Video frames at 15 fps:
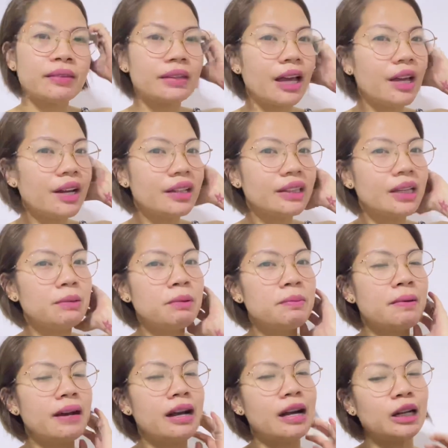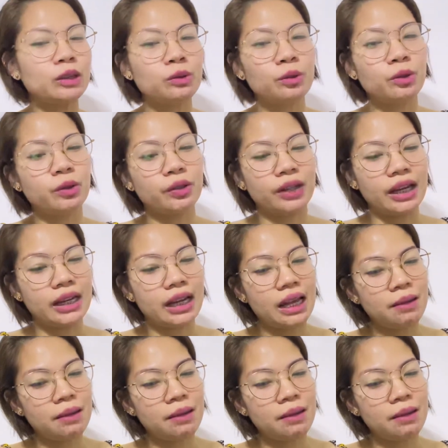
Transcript: tayo lang din naman makakatulong yan.